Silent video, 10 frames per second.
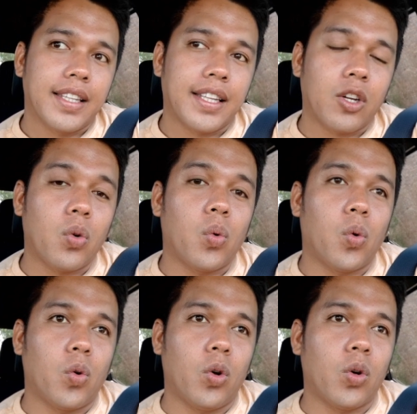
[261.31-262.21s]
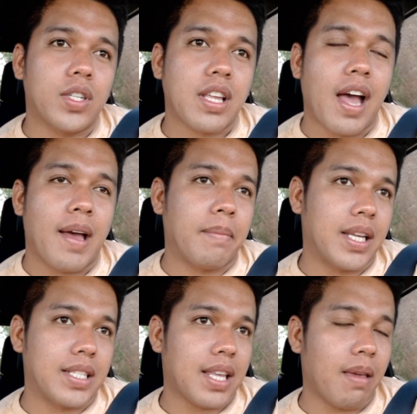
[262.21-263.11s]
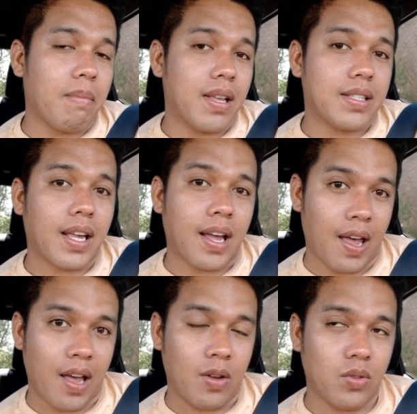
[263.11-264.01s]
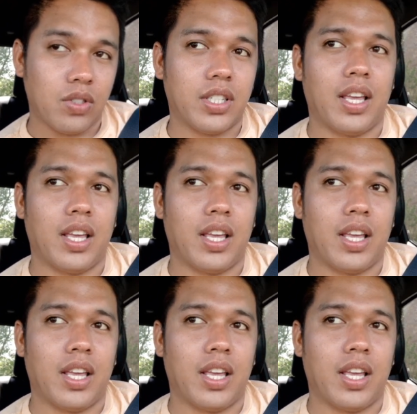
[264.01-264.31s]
naghuhulog sa aming savings account.